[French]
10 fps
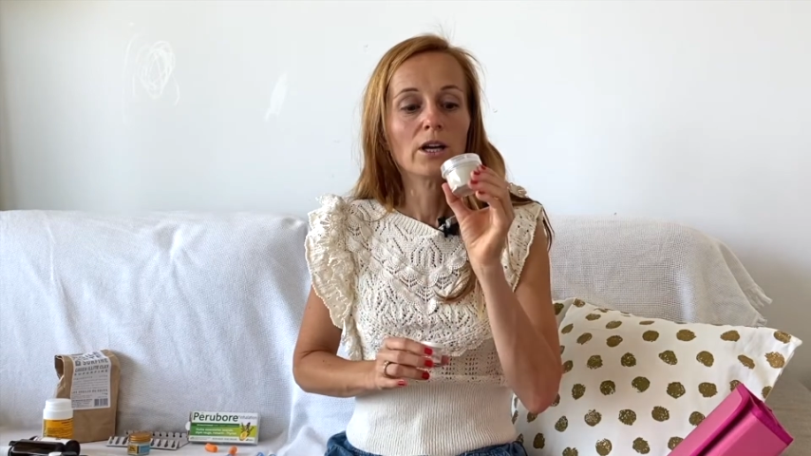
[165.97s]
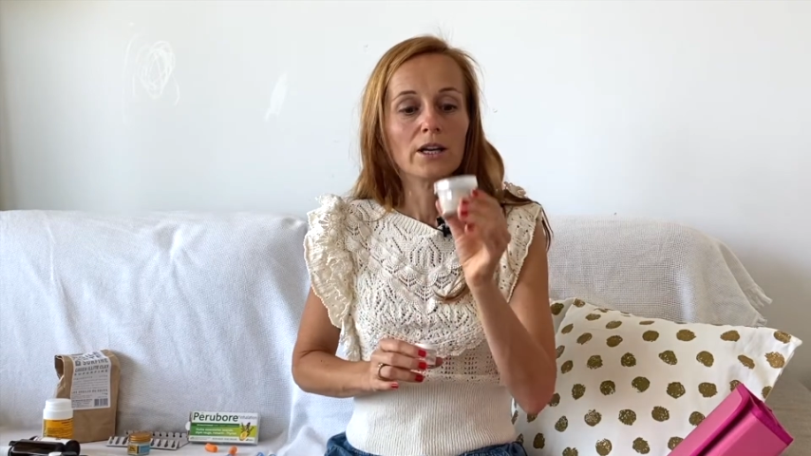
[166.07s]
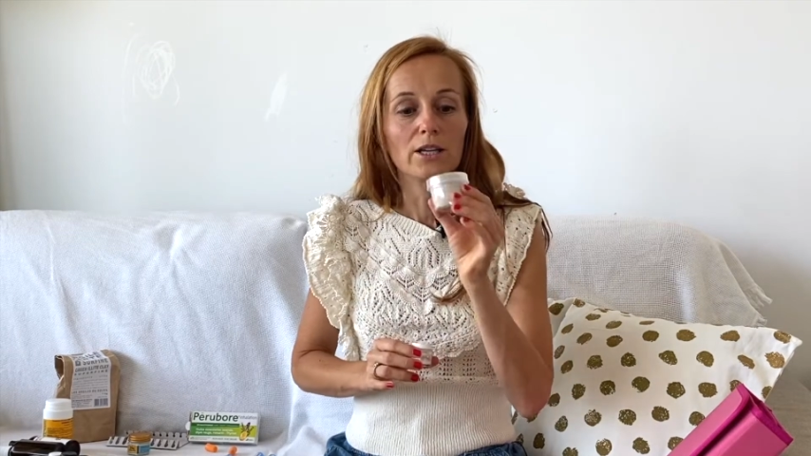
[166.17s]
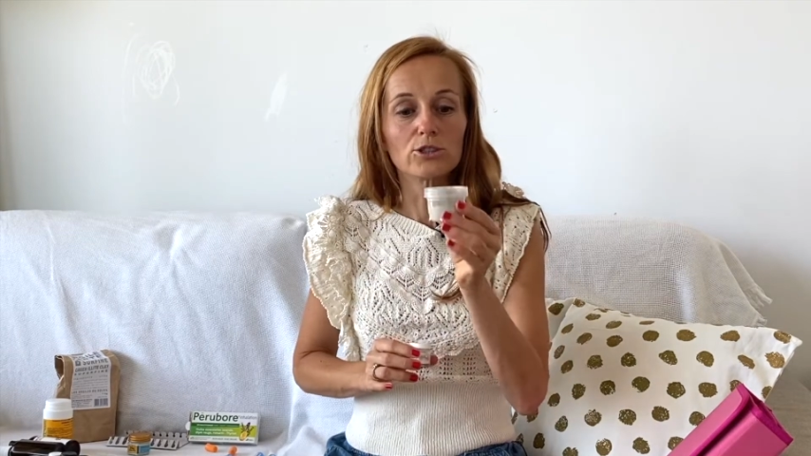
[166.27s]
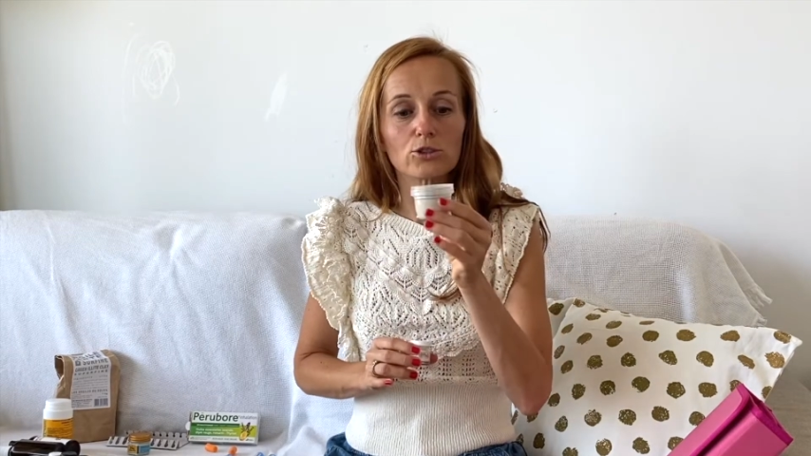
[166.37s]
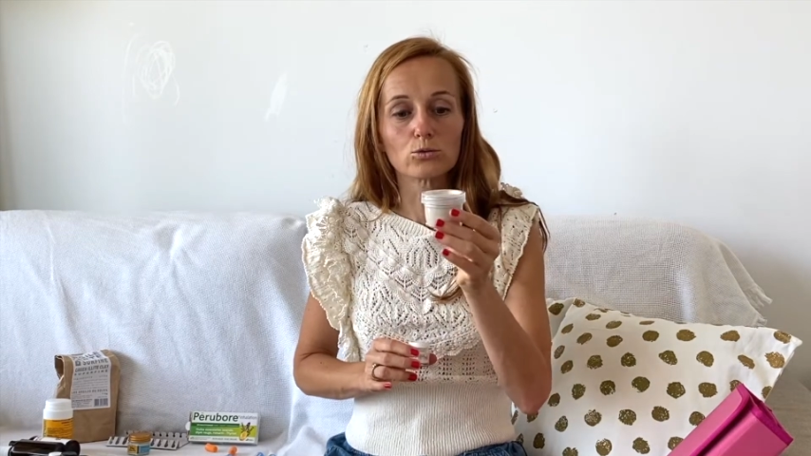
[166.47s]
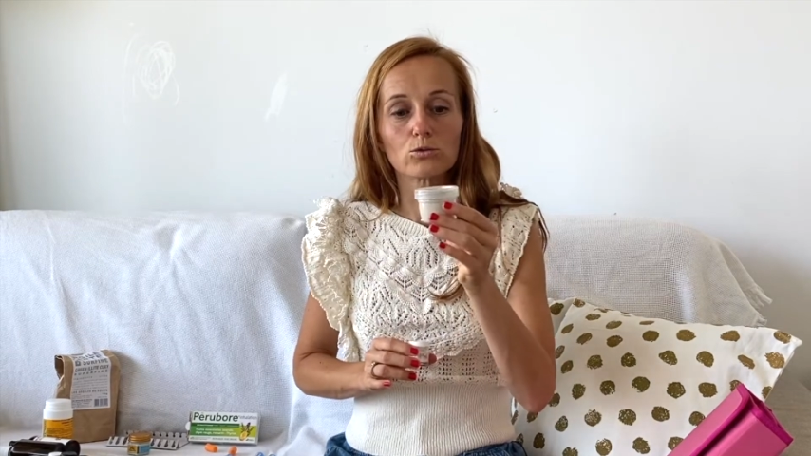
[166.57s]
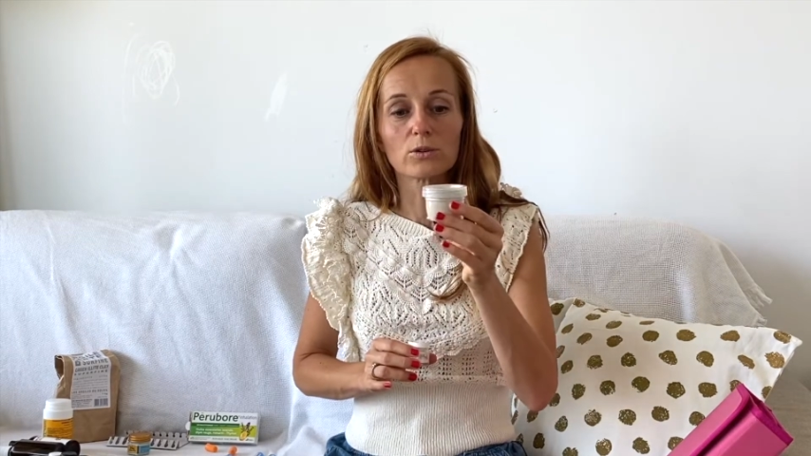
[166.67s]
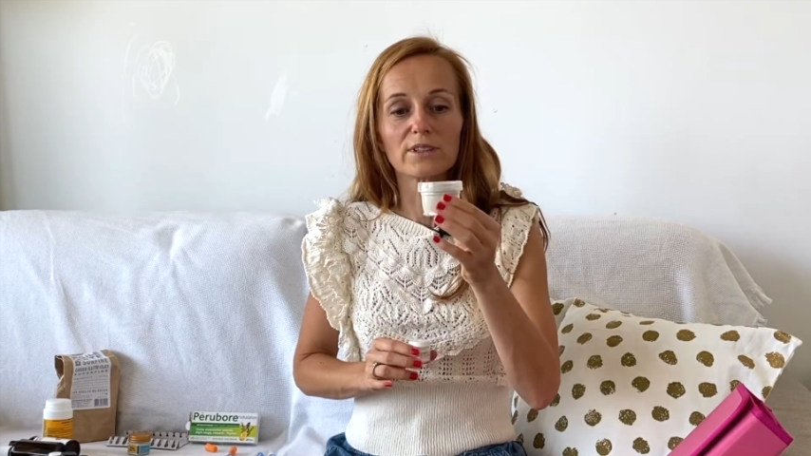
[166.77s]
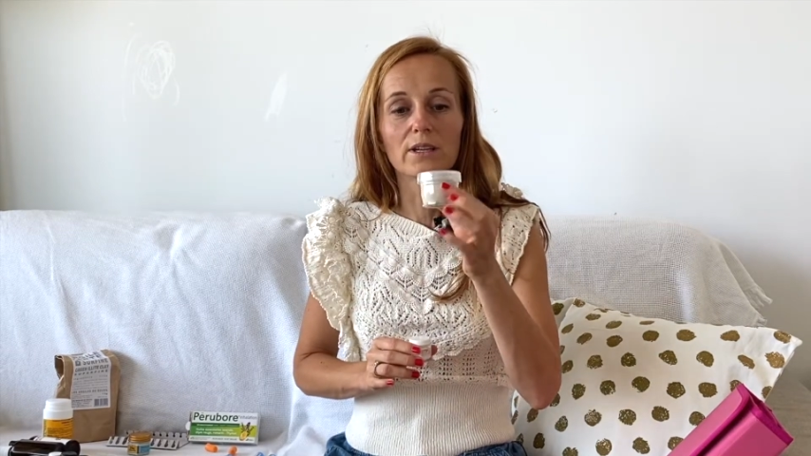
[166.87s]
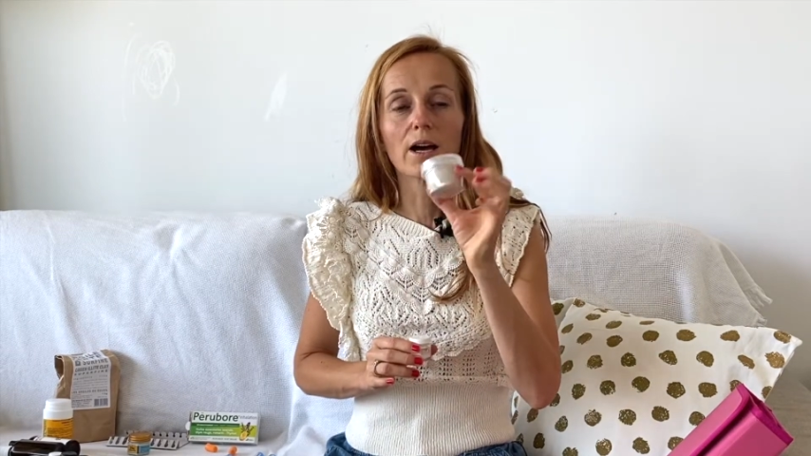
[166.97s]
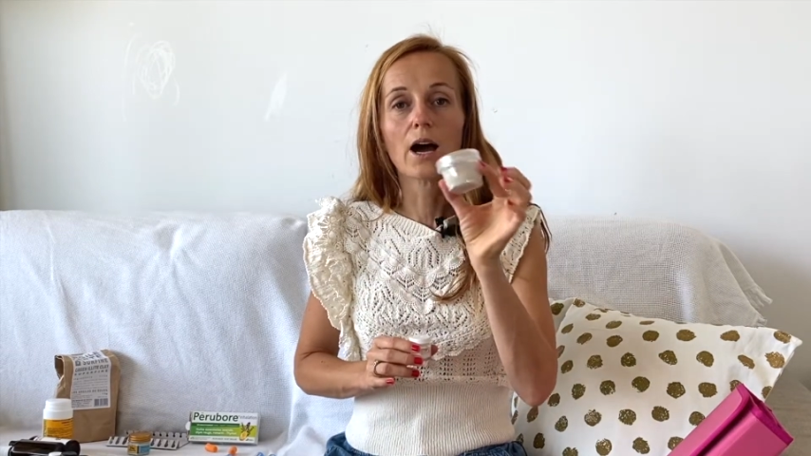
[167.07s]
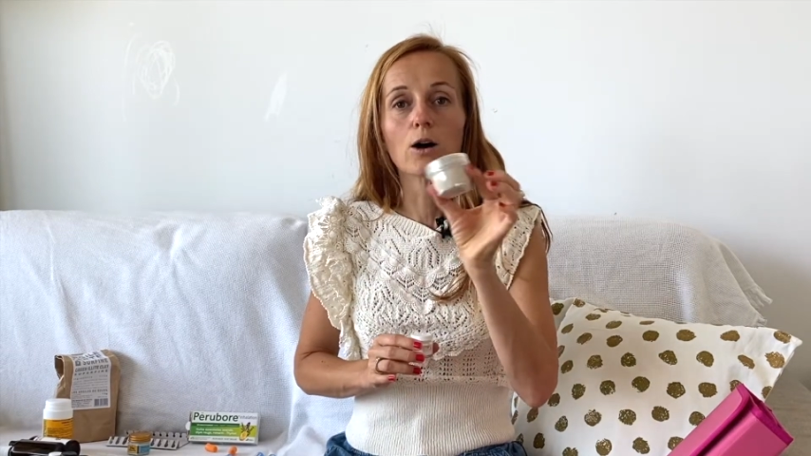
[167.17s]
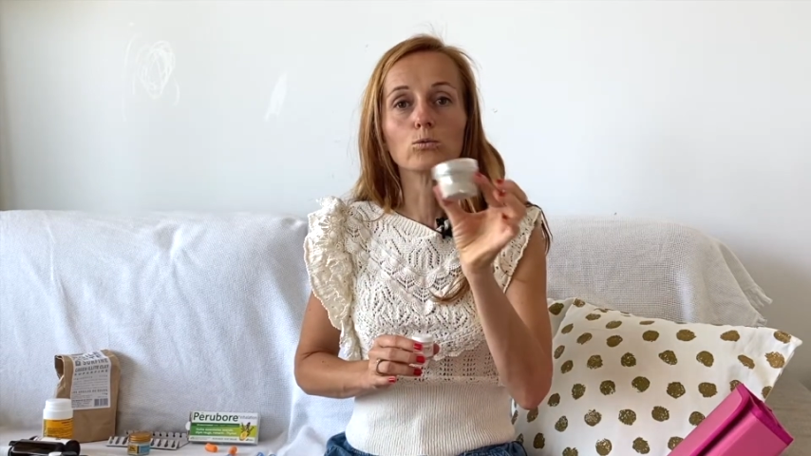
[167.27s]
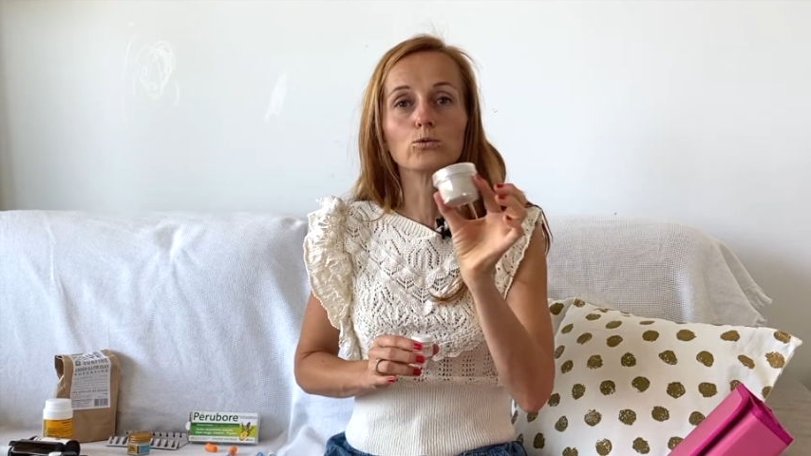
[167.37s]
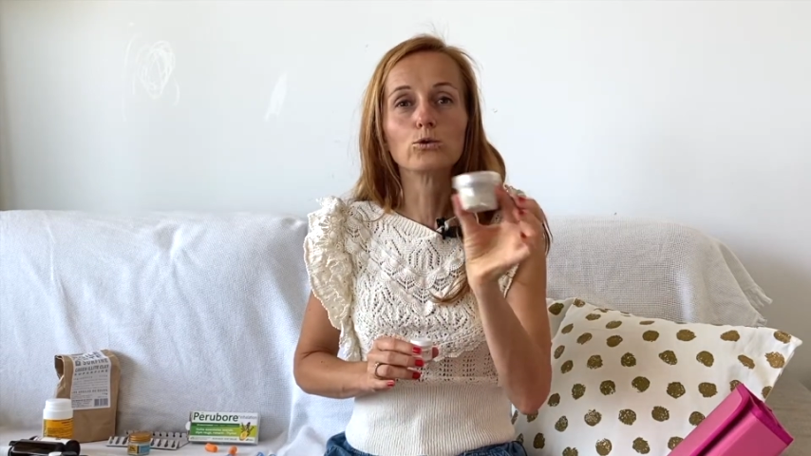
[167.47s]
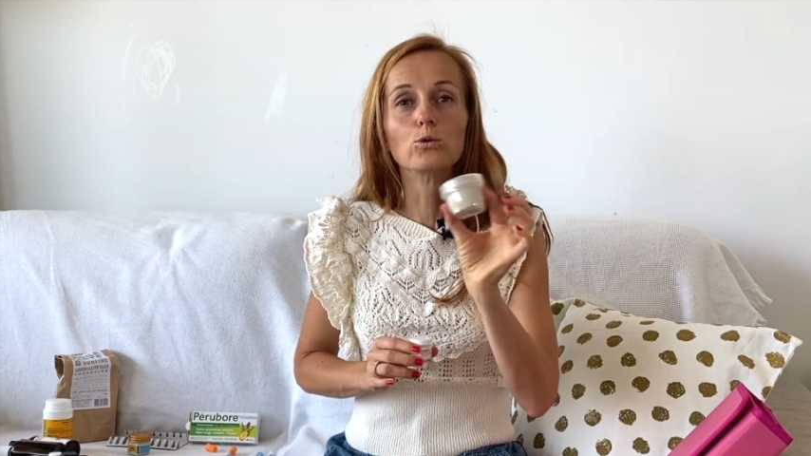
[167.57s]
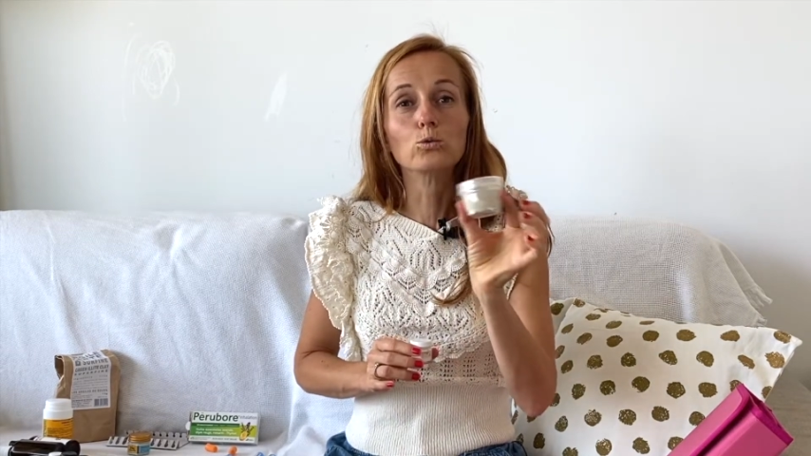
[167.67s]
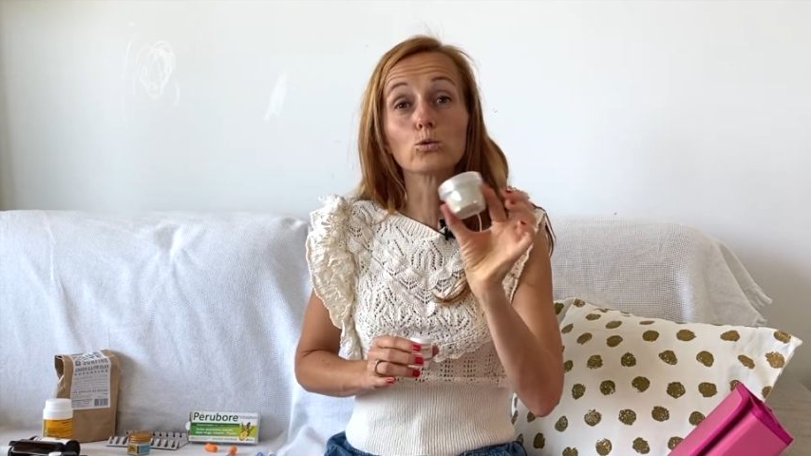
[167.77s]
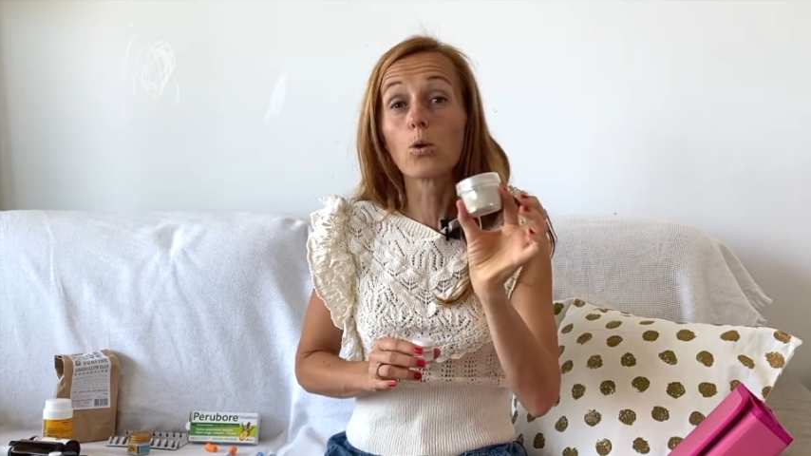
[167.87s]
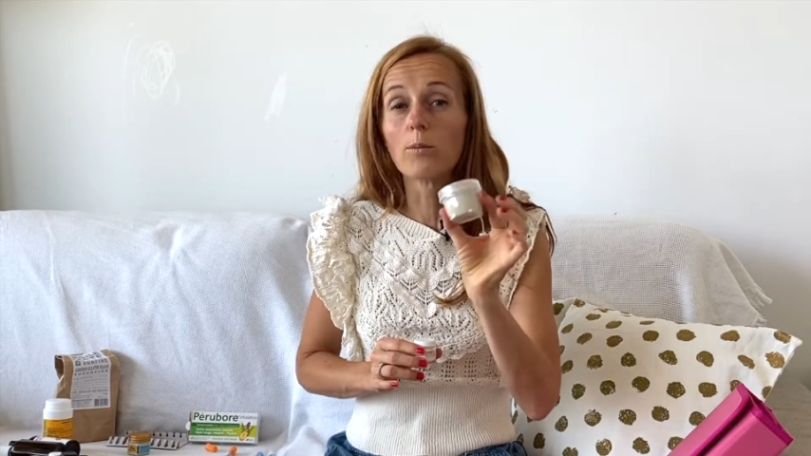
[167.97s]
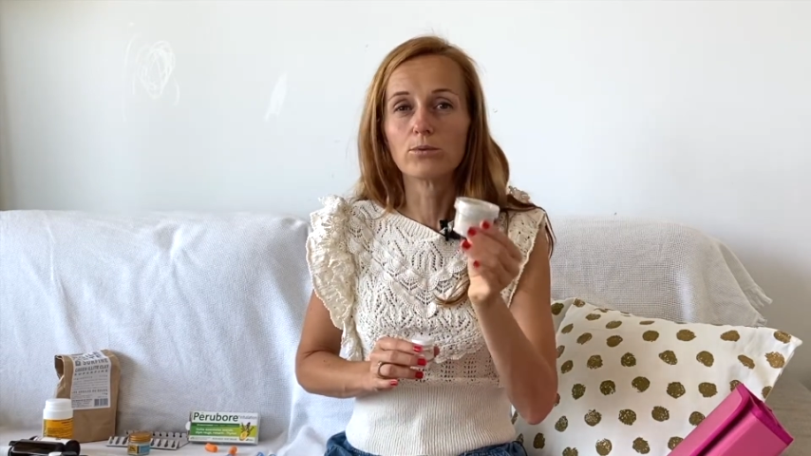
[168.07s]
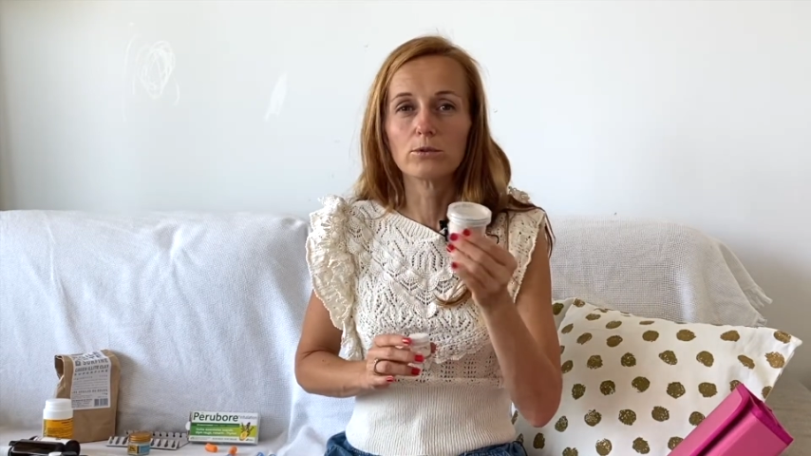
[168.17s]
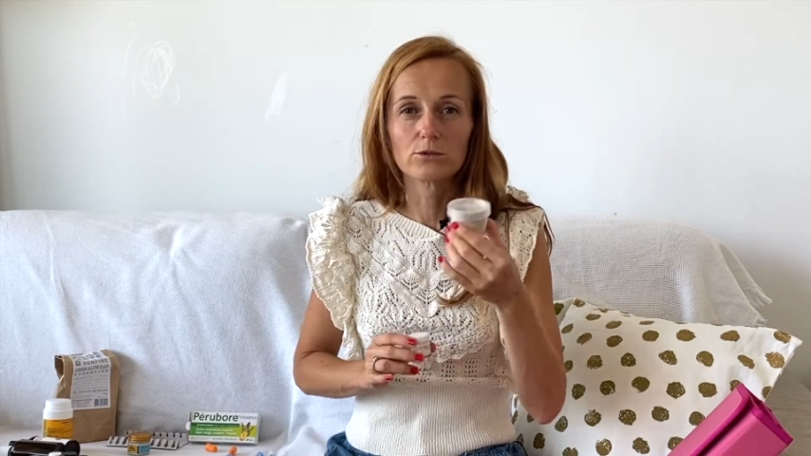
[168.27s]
Et j'ai toujours des un ou deux ou trois pots,